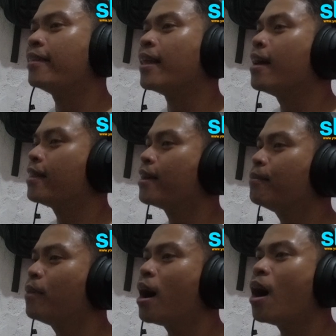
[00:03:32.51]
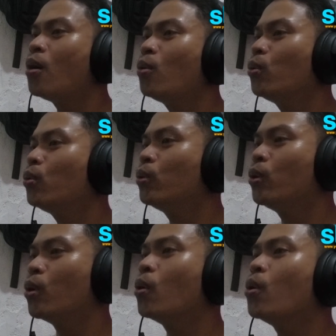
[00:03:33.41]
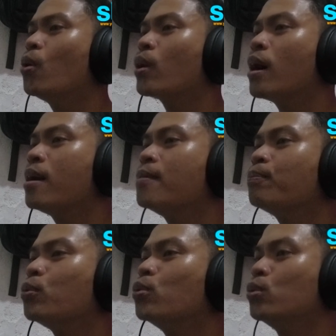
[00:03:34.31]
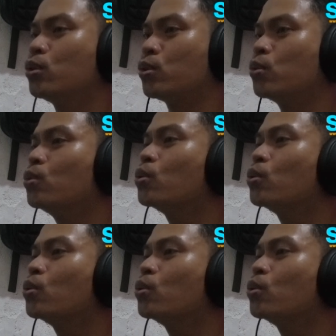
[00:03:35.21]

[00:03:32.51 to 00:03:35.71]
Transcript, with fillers: na mahulog ang puso